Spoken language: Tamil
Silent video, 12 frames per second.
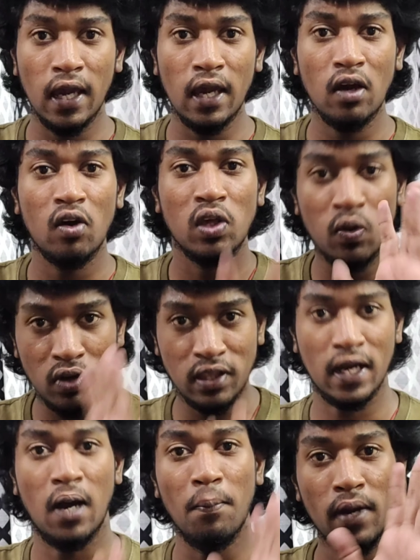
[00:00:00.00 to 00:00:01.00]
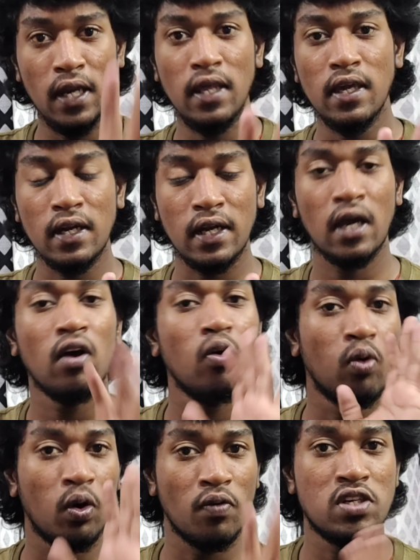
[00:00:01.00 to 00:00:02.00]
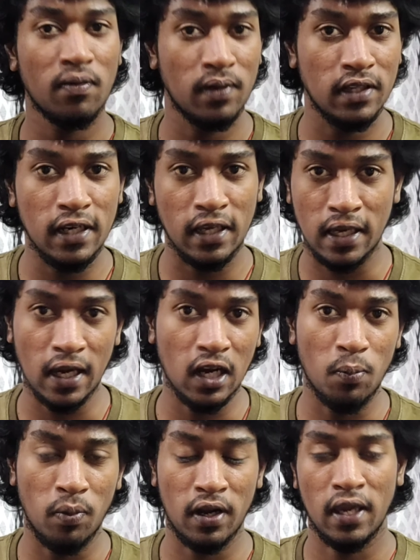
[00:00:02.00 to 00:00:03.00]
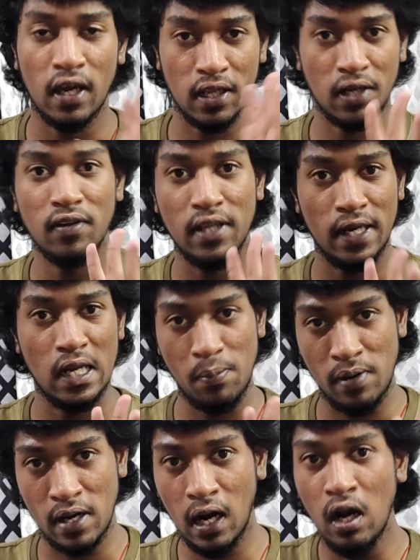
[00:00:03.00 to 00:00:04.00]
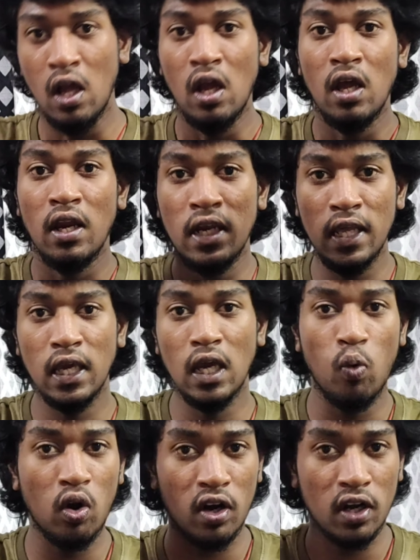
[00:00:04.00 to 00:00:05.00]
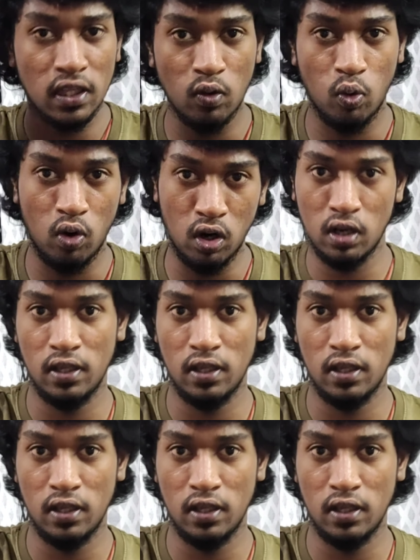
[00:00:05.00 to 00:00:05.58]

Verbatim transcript: நீங்கள் இவங்க இந்த கம்பெனி கிட்ட ஒரு விஷயம் வந்து நீங்கள் கேட்க போகிறீங்க அதாவது என்ன அப்படின்னா நீங்கள் உங்களோட இந்த